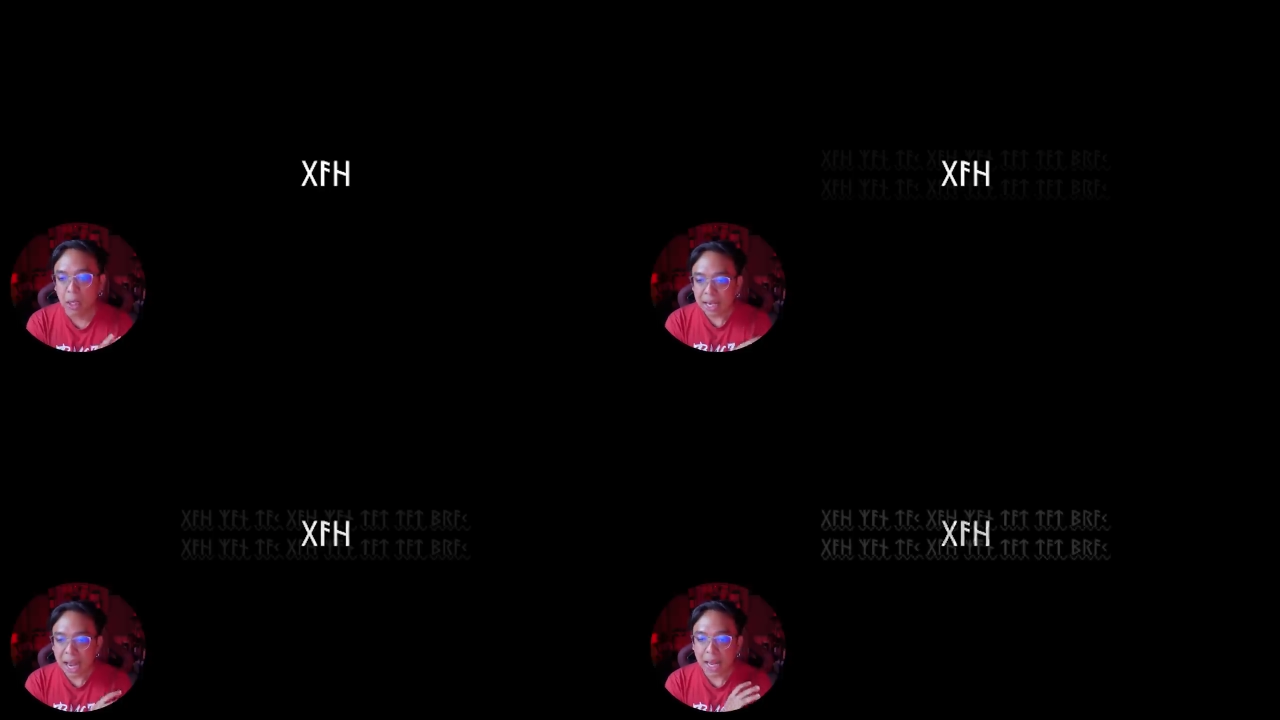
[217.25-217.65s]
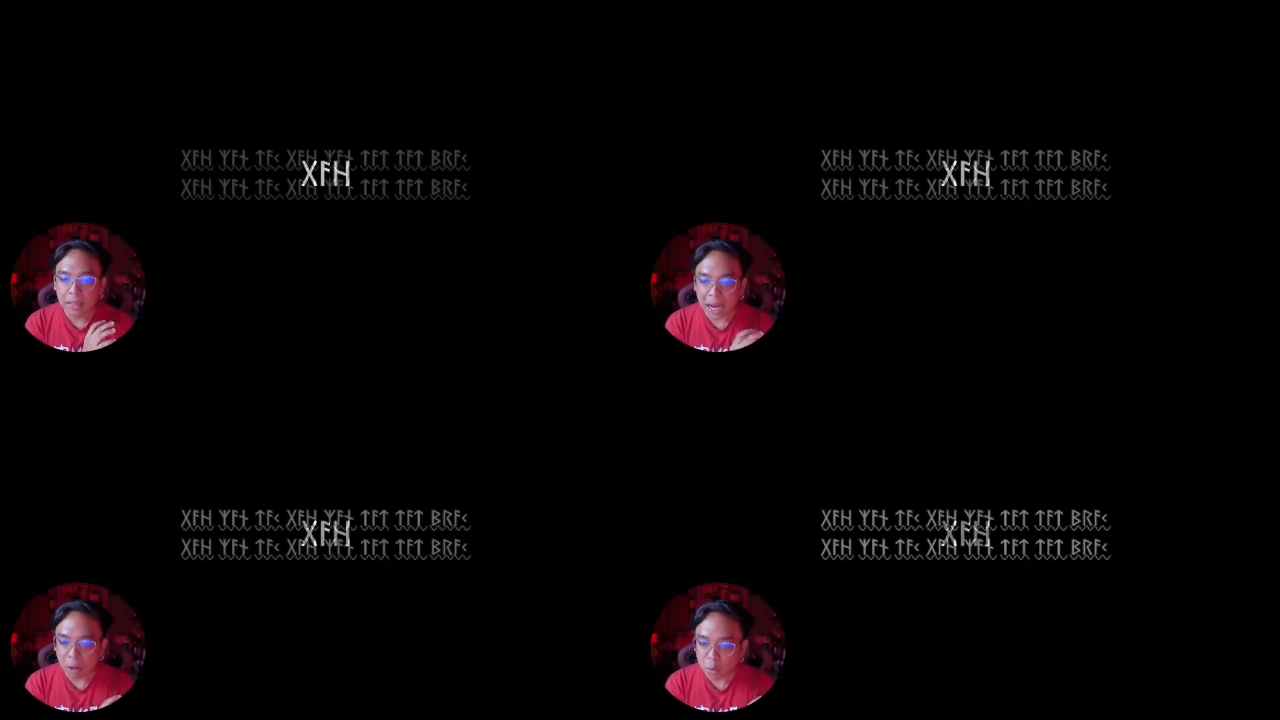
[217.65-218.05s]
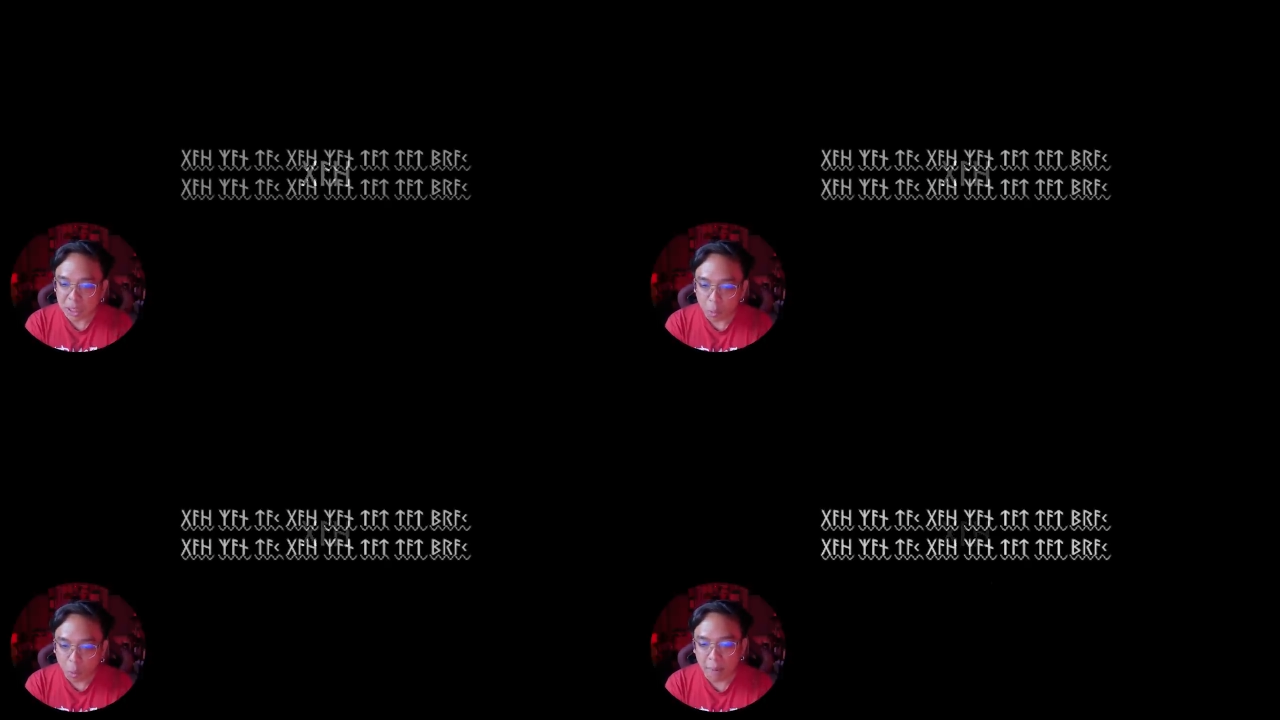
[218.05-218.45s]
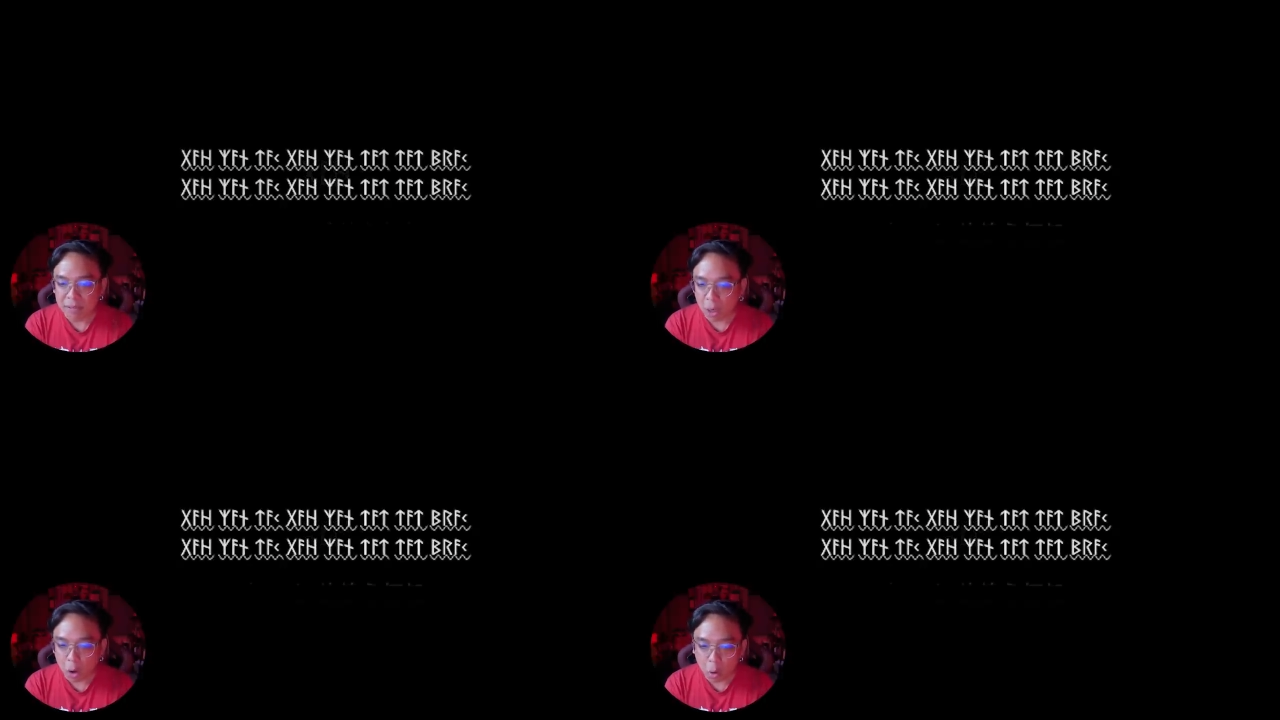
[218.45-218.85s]
และถ้าเราตีความ
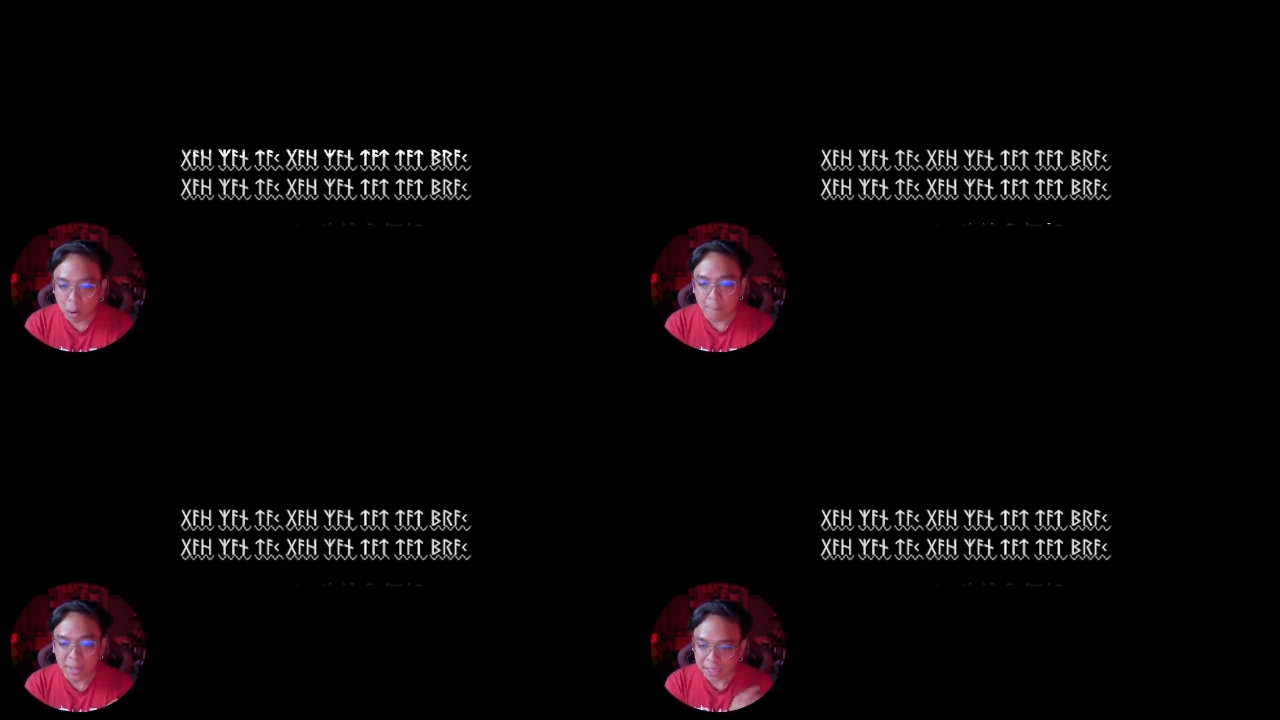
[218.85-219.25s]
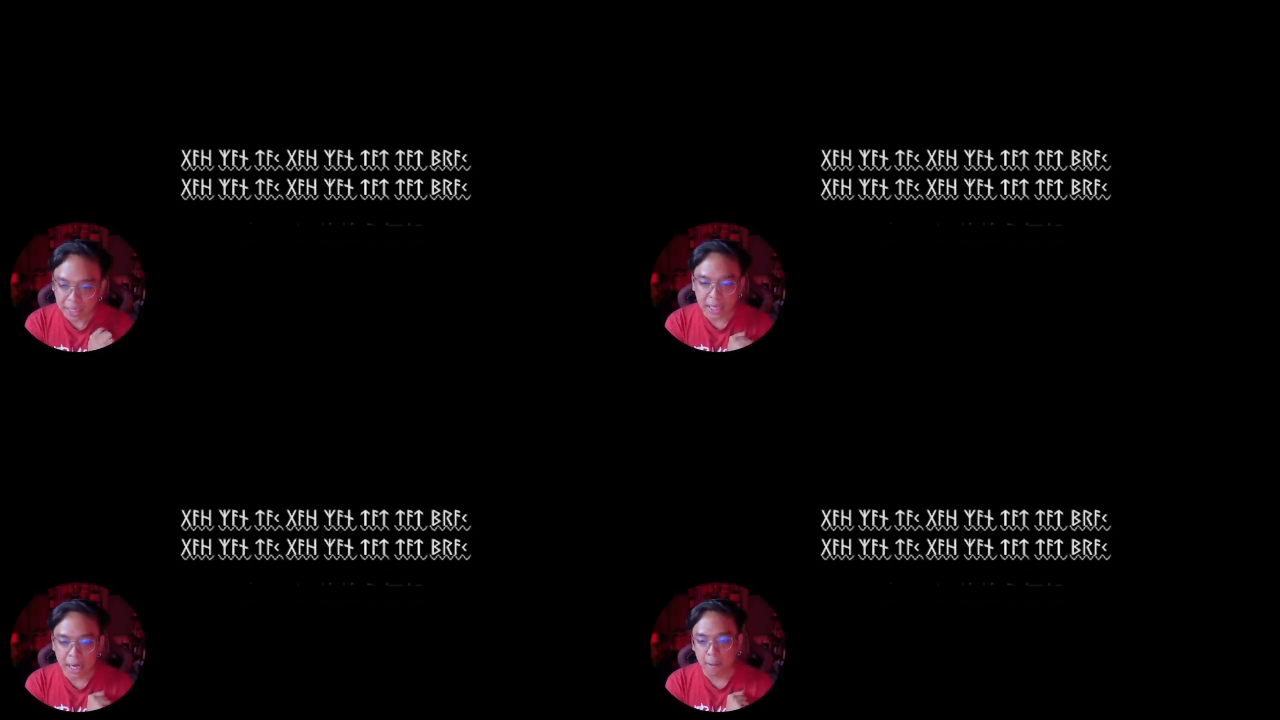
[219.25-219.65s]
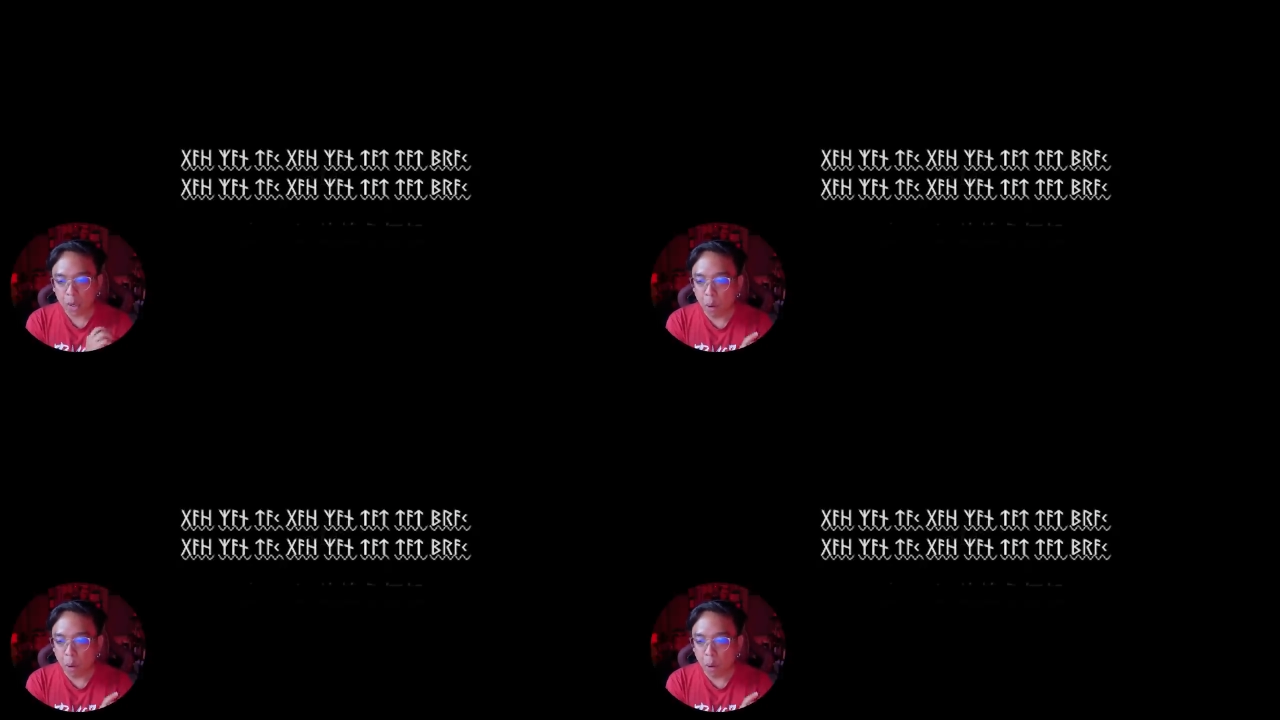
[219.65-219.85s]
จากข้อความเมื่อกี้เนี่ย